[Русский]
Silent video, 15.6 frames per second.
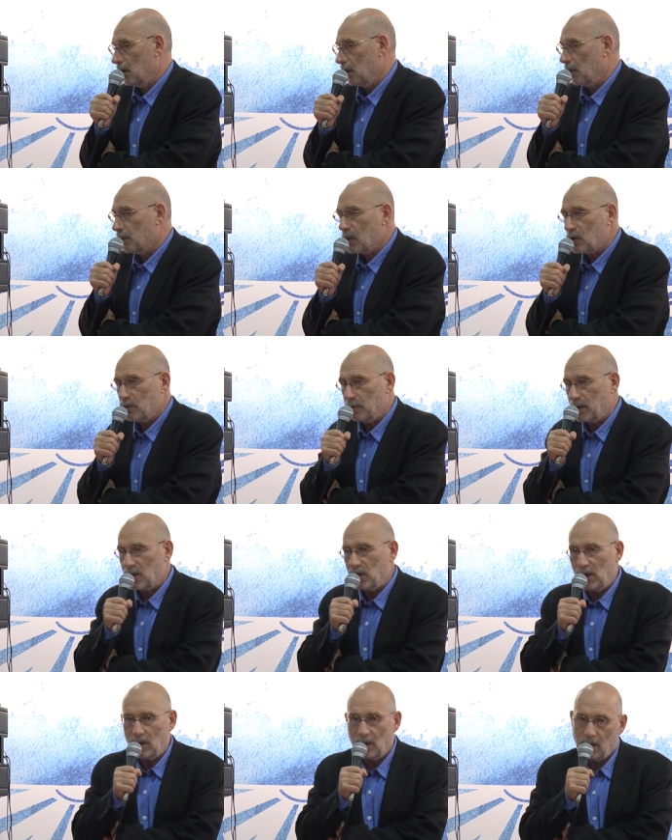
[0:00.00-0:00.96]
я прошу
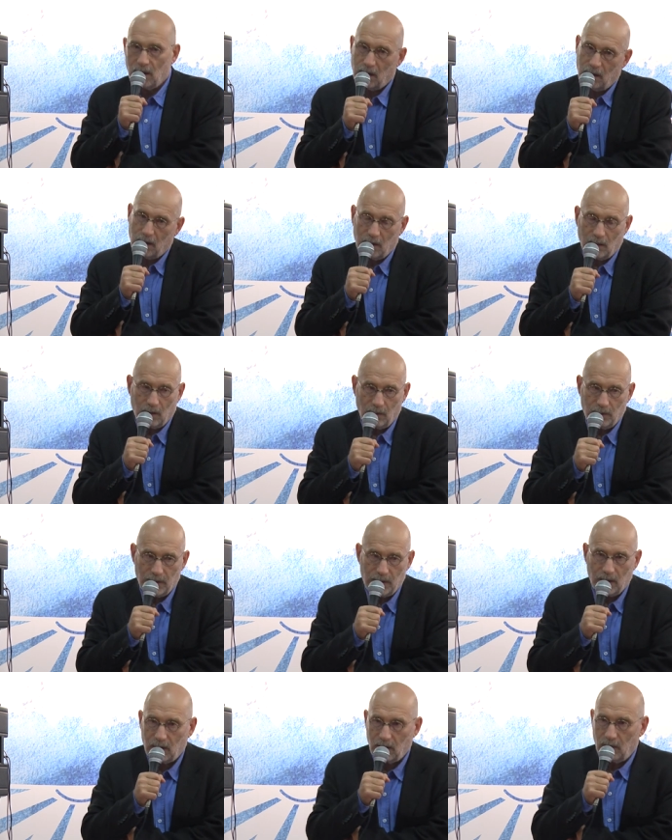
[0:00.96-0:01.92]
прощения э, у
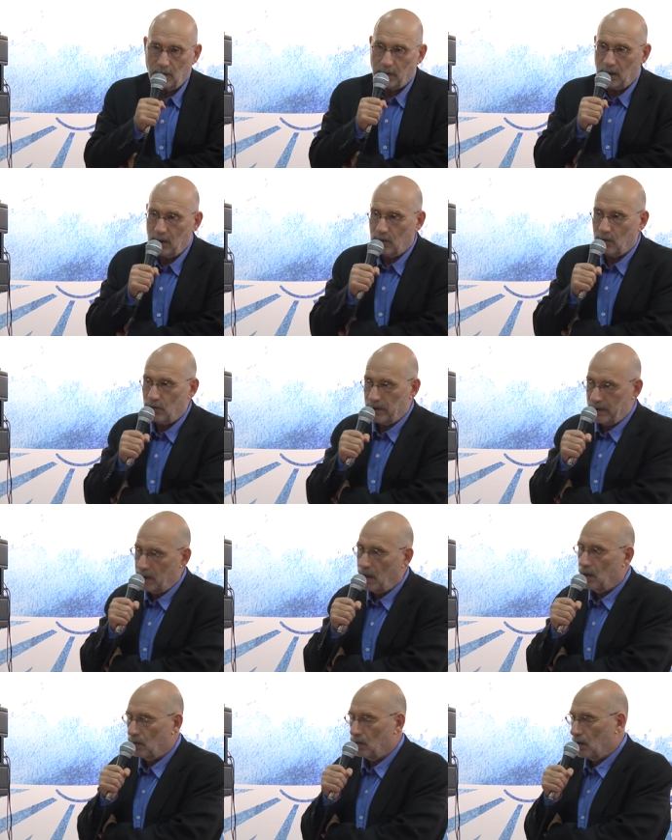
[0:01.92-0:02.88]
тех, кто про это уже
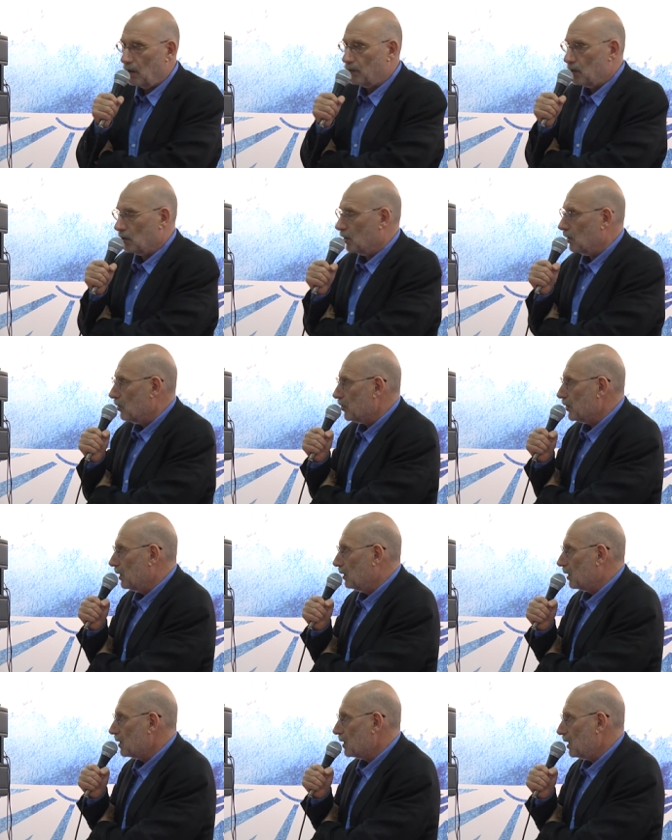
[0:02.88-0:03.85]
знает, но я все-таки должен
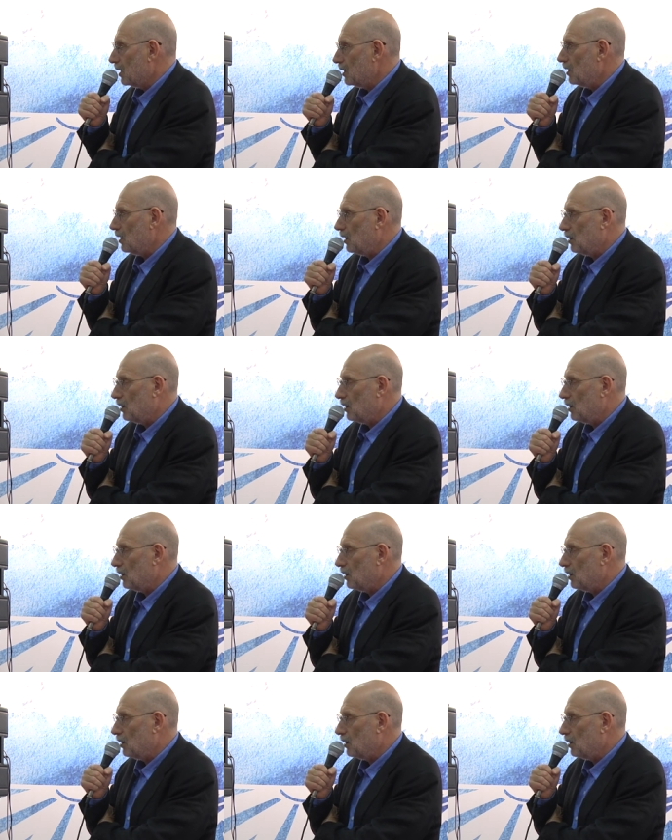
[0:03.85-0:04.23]
это рассказать.